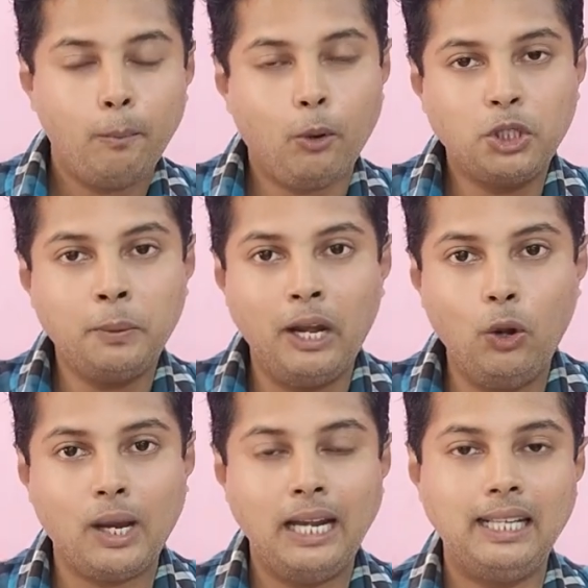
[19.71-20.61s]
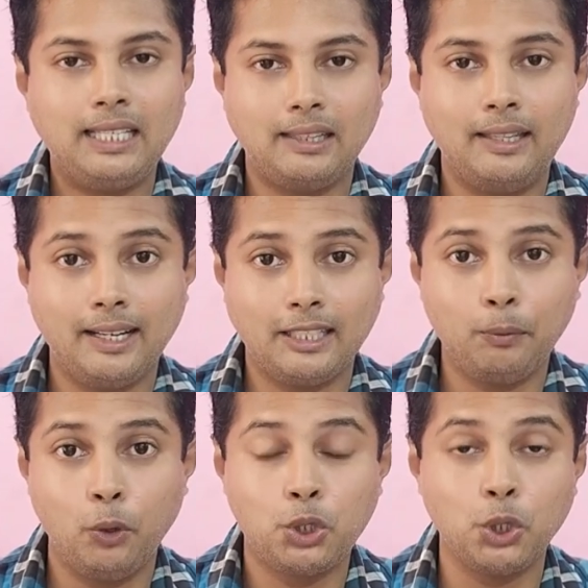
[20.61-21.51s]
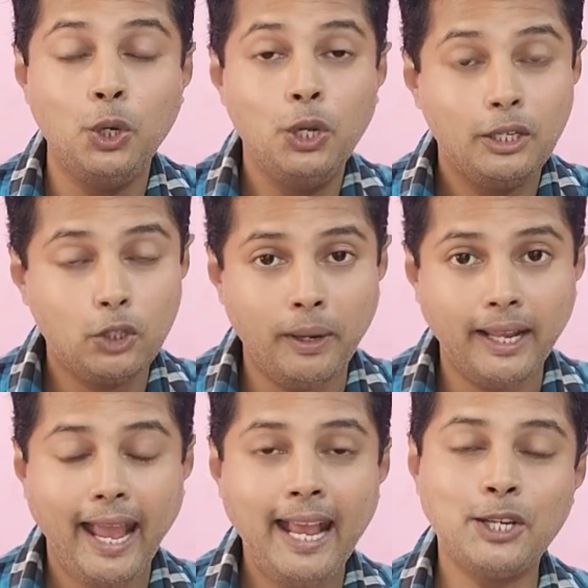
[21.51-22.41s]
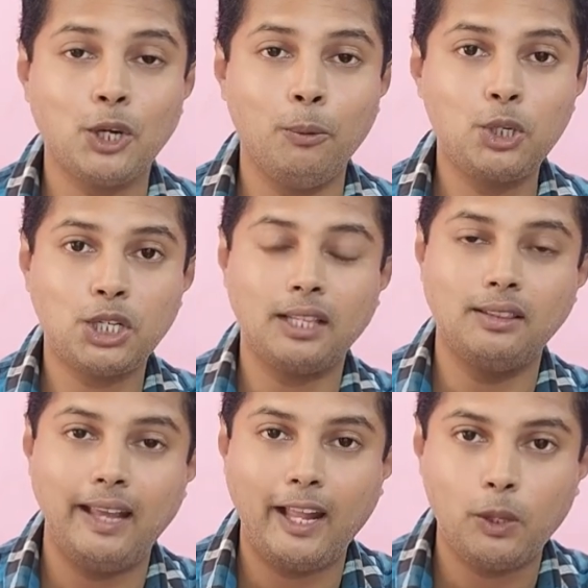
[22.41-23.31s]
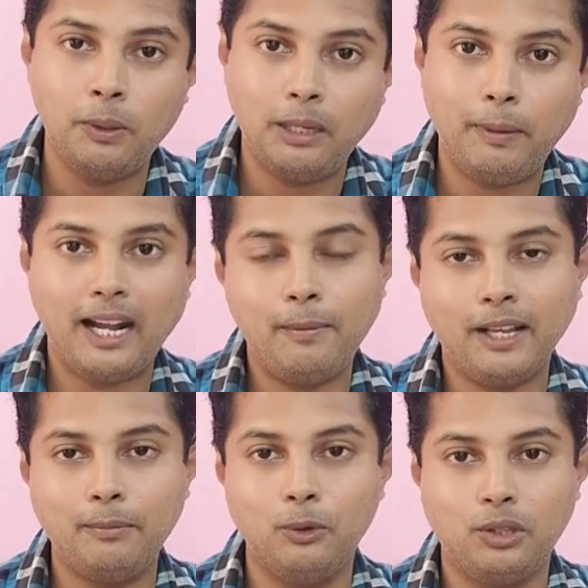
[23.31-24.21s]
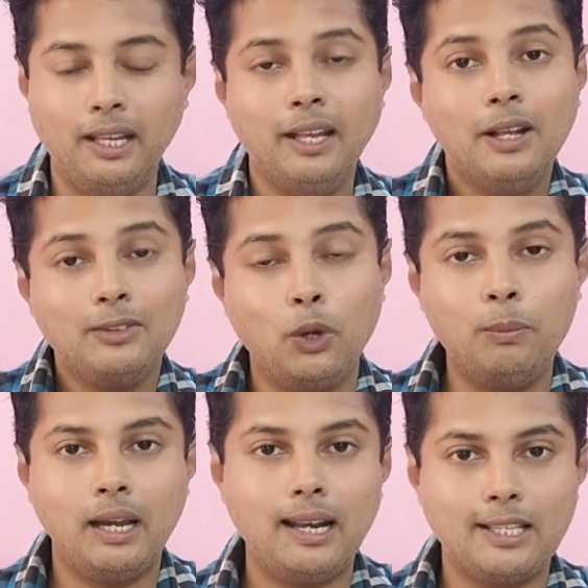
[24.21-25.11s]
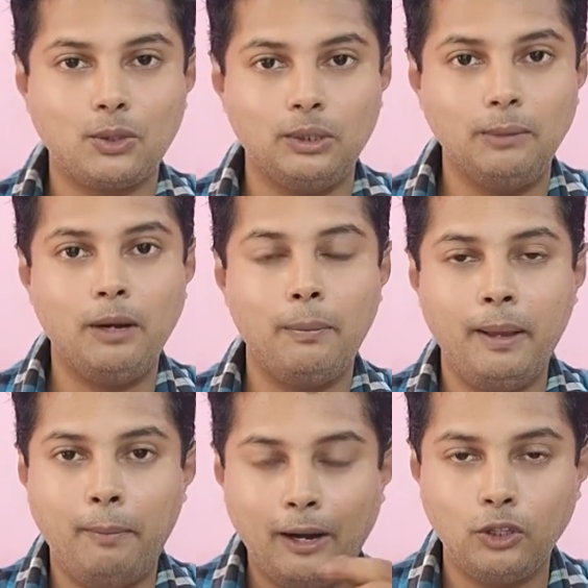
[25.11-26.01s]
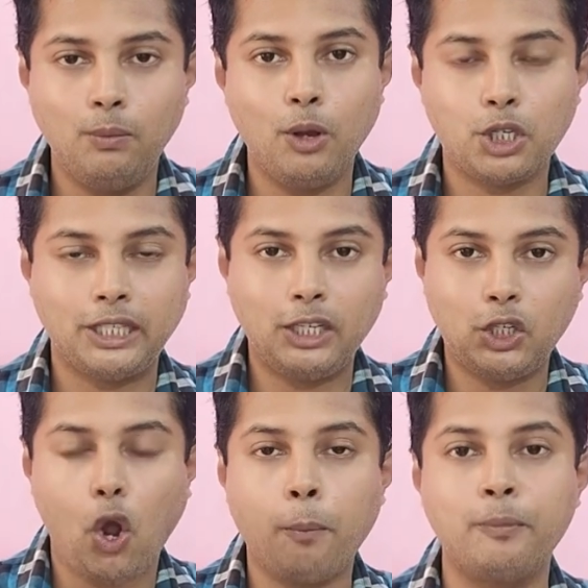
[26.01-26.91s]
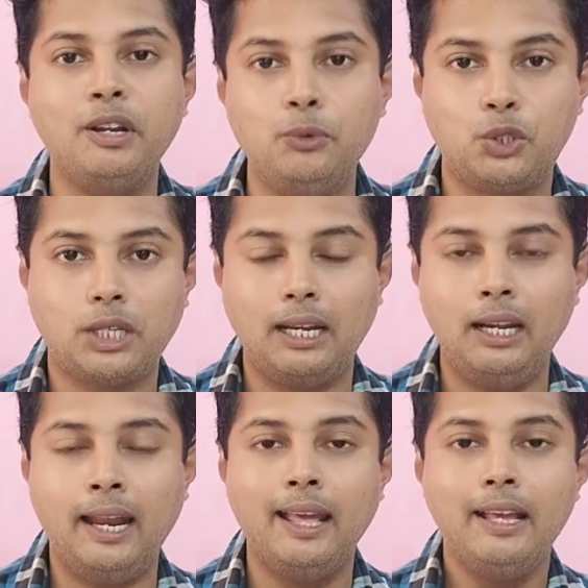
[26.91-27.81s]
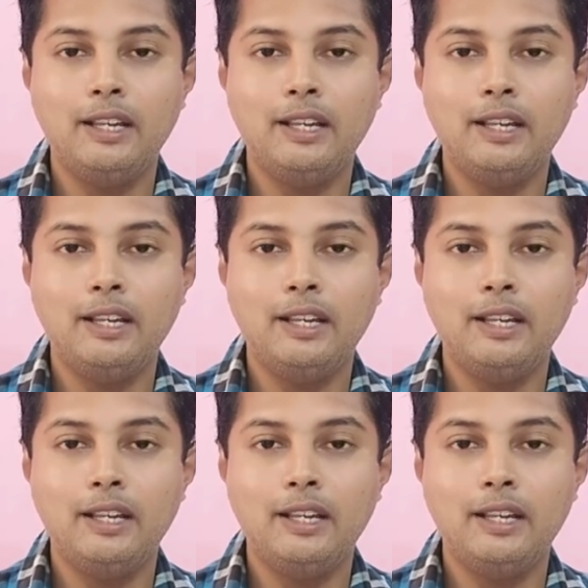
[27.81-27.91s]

বর্ধমানের লোকাল টিচারদের কাছে পড়ছো তোমার এই সমস্যার থেকে তোমাদের পাকাপাকি মুক্তি তোমরা ক্লাস করতে পারবে ভারতবর্ষের টপ নিউজ চ্যানেলের